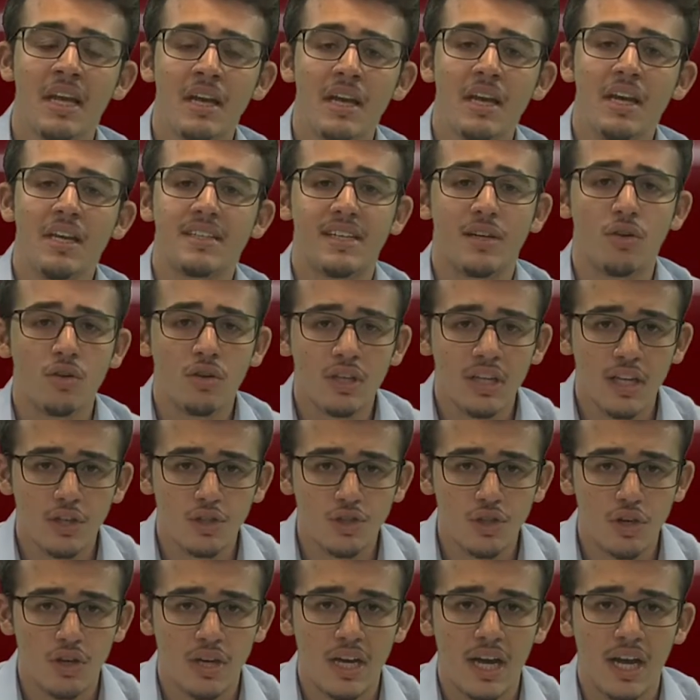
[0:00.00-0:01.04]
Seconda
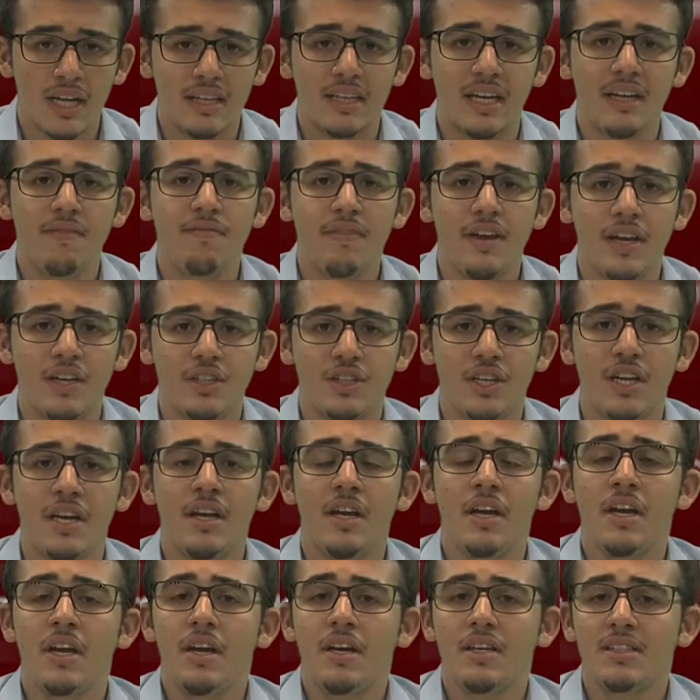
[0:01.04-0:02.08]
giornata, invece,
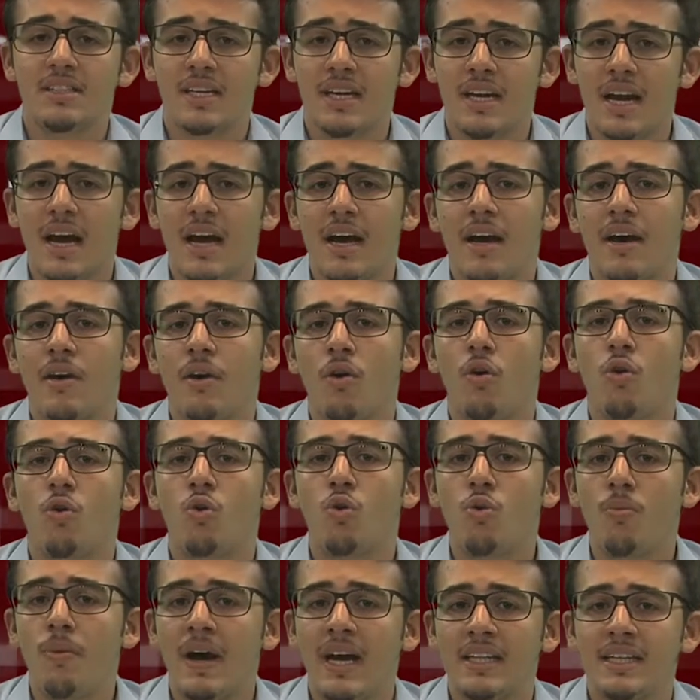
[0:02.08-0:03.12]
sarà
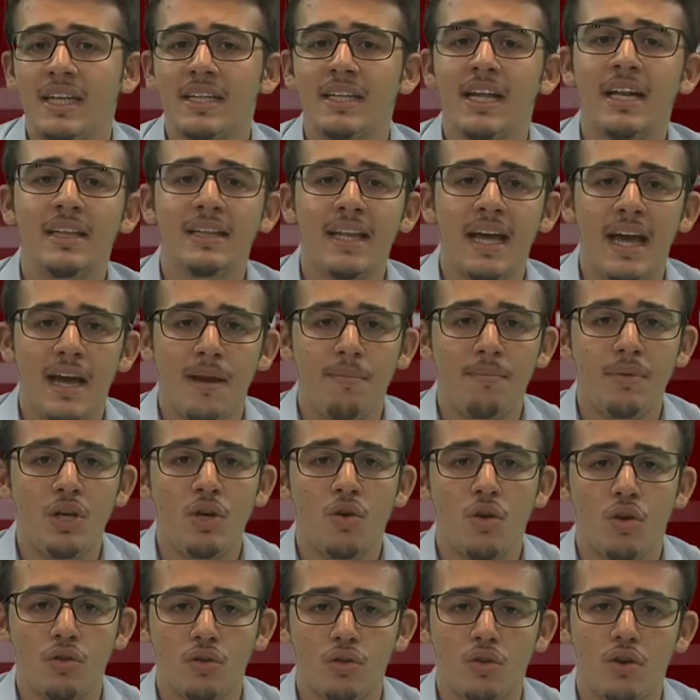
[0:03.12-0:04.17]
occupata dal derby
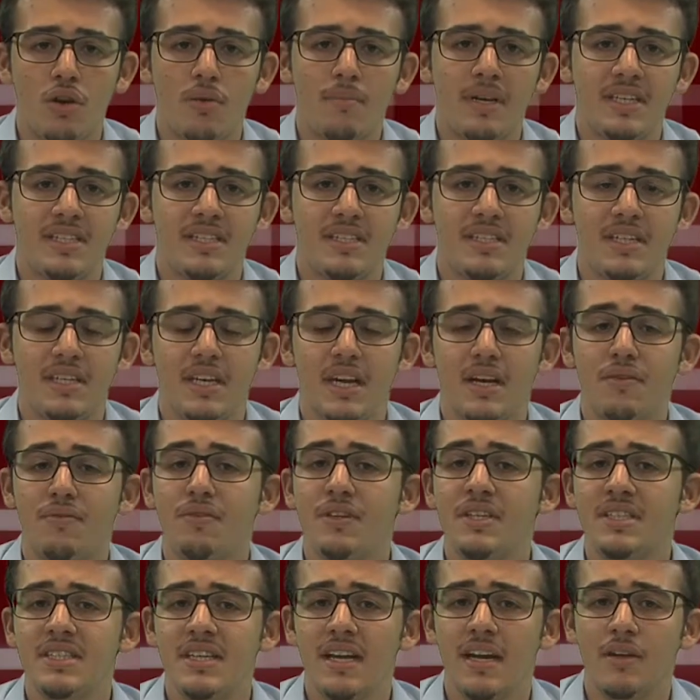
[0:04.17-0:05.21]
contro il Messina,
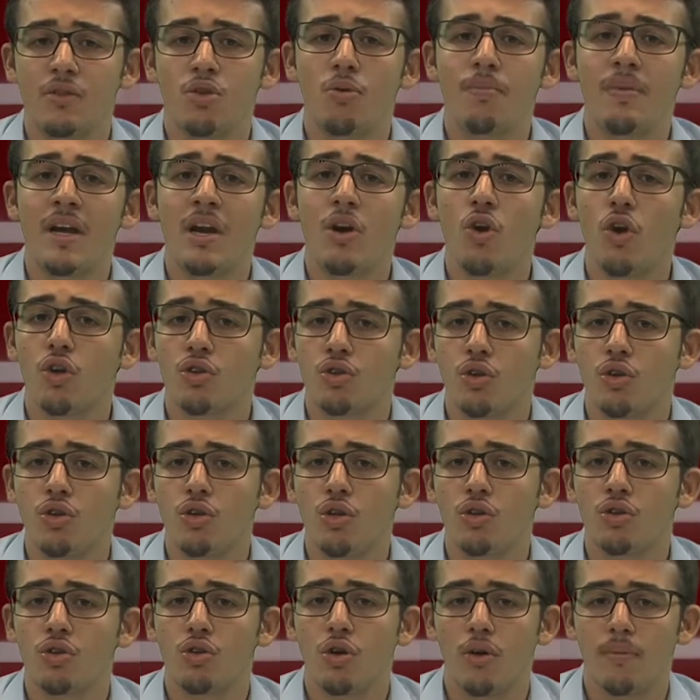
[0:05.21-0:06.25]
fissato per l'8 di
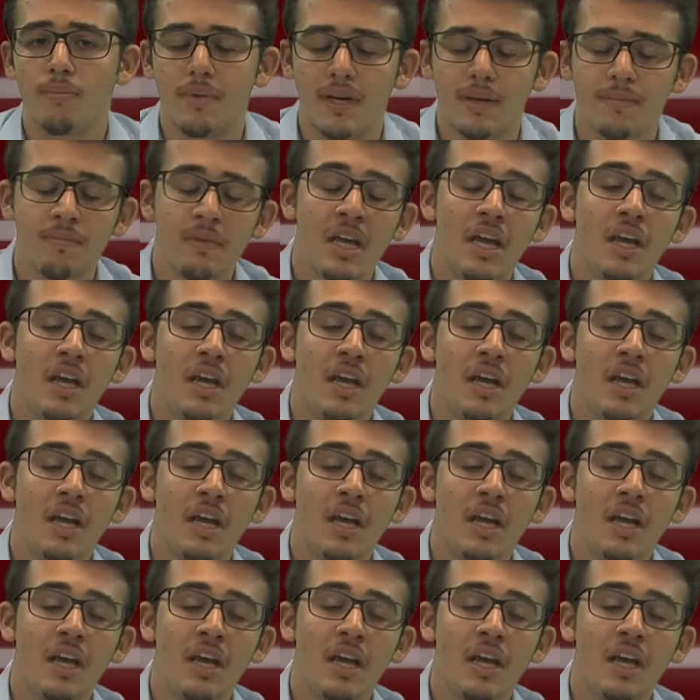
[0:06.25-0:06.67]
ottobre.